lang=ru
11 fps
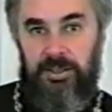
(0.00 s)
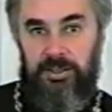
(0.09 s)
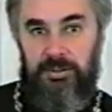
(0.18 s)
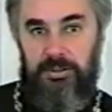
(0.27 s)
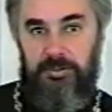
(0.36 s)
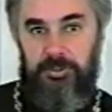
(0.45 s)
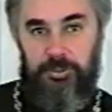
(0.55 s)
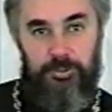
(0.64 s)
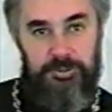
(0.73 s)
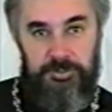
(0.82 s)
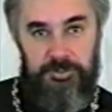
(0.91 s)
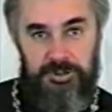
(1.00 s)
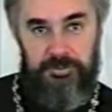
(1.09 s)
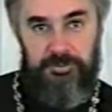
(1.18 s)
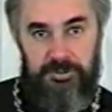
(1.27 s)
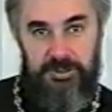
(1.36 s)
э, приходится
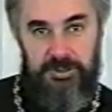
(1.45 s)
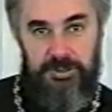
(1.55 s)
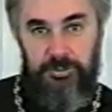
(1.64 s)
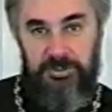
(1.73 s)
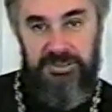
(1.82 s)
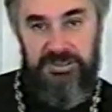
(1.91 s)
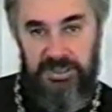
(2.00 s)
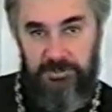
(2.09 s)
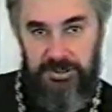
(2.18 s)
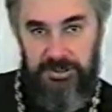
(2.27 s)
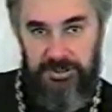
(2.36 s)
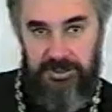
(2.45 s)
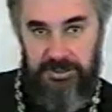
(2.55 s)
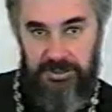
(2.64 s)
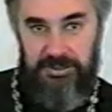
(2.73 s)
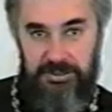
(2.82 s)
претерпевать. И он не скорбит
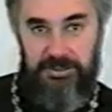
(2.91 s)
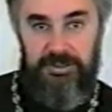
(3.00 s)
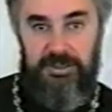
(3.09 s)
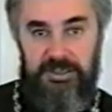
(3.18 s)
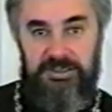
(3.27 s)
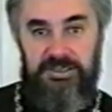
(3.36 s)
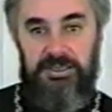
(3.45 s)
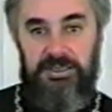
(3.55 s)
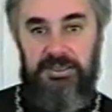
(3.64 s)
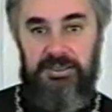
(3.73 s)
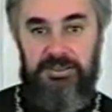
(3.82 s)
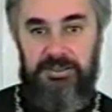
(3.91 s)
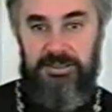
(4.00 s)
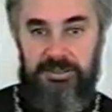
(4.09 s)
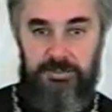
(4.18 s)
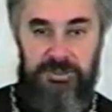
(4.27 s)
от этих наказаний, от этих
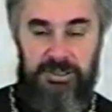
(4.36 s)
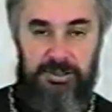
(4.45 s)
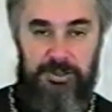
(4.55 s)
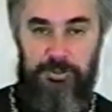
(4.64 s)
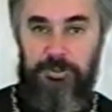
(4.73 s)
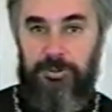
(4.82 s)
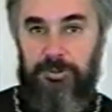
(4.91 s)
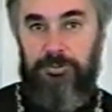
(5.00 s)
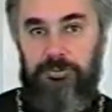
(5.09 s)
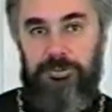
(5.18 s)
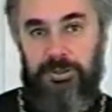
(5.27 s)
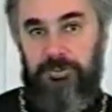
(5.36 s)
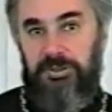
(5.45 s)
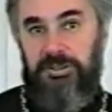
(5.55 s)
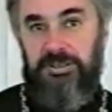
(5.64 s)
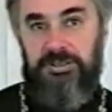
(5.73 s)
испытаний. Он, наоборот,
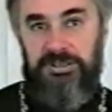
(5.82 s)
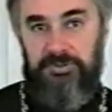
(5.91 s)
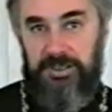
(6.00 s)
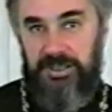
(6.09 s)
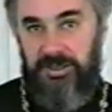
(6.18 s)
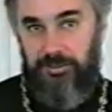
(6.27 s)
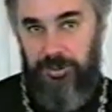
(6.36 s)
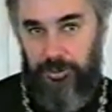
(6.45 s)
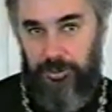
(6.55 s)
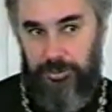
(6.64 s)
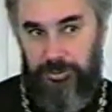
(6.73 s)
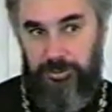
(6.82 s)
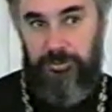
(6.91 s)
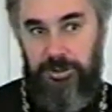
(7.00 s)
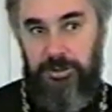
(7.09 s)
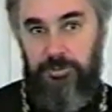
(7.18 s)
воспринимает это со смирением и кротостью.
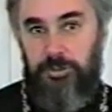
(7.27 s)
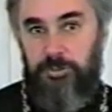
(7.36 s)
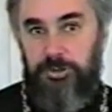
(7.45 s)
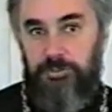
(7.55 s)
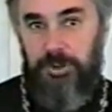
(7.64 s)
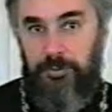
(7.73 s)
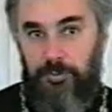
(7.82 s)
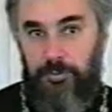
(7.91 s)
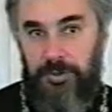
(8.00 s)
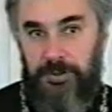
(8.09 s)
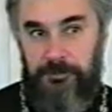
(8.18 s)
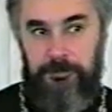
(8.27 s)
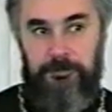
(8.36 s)
Поэтому ему спокойно.